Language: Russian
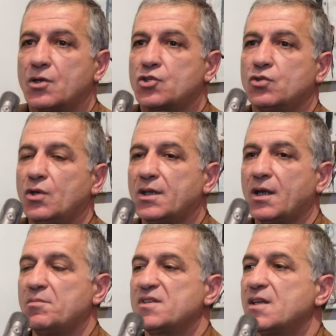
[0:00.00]
что
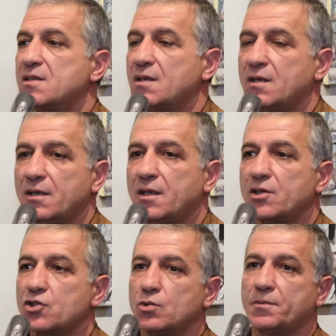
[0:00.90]
это обязательно
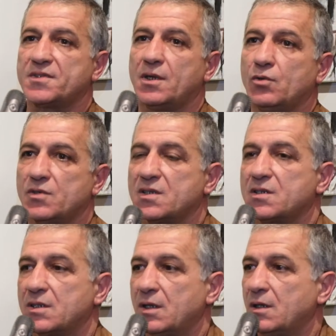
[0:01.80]
надо, чтобы все люди
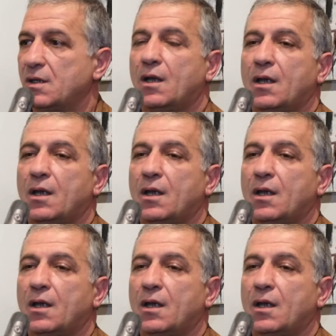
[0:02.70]
знали.